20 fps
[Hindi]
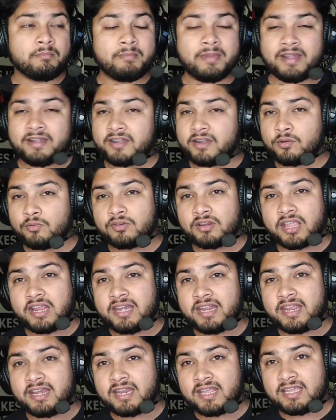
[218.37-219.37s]
मेड्रिड उनके
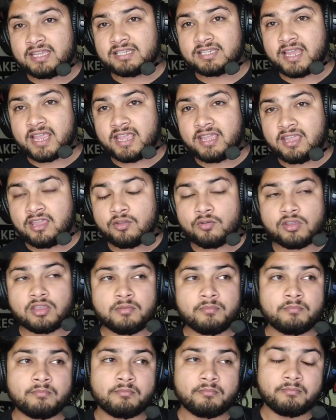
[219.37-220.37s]
लिए नहीं जाएगी
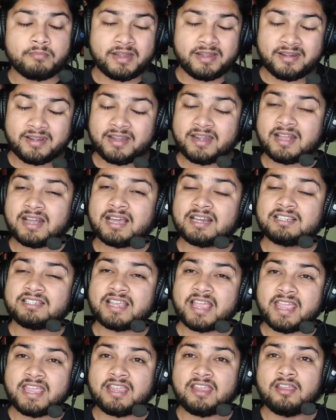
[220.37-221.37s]
क्योंकि मेड्रिड अगर
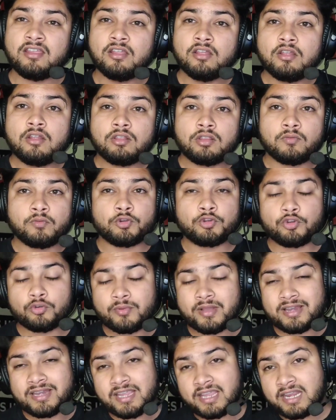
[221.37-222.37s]
जाएगी तो वो
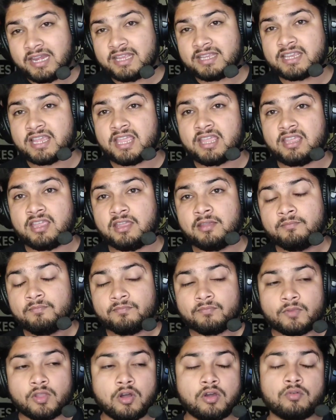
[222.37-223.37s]
शिवानी के लिए जाएगी
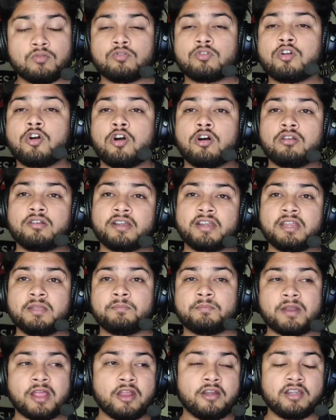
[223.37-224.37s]
और उनका ऑलरेडी
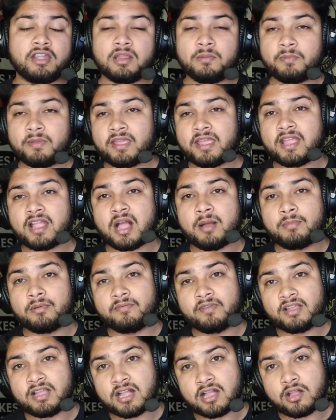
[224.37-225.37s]
प्रायोरिटी पे है
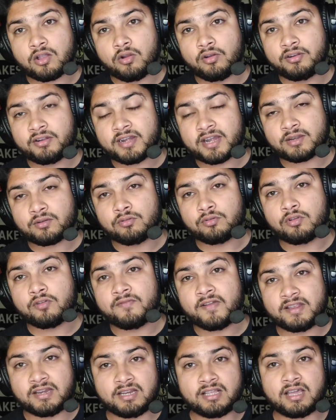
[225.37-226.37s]
कामाविंगा का कॉन्ट्रैक्ट उनको
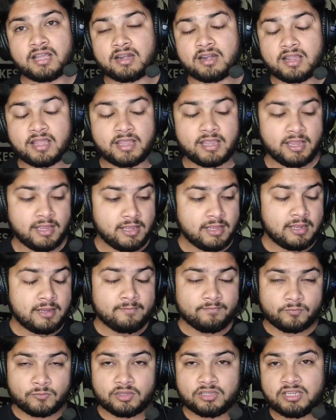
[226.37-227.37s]
फाइनल करना है
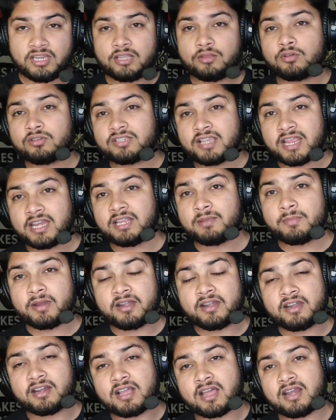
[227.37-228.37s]
तो ये दो साइनिंग
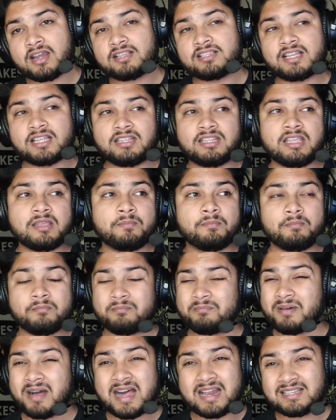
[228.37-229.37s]
मेड्रिड करना चाहती है
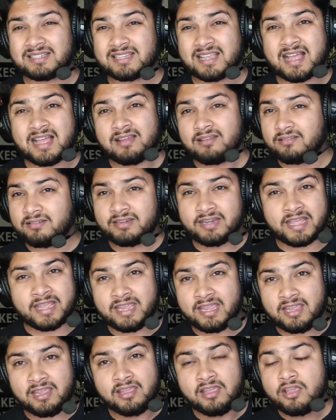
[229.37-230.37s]
बारसा
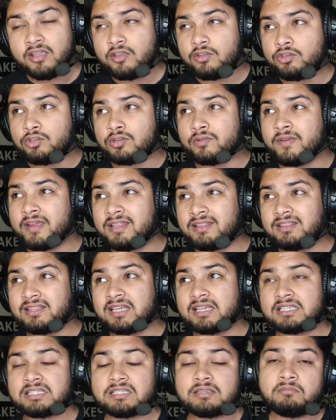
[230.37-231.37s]
नहीं
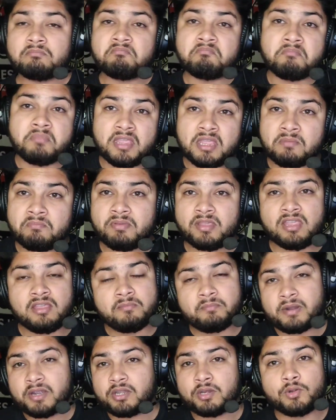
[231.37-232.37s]
यूवेंटस मे बी
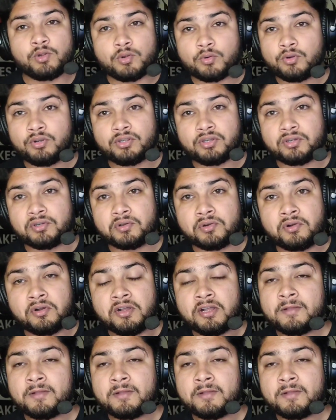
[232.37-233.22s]
बट यू डोंट नो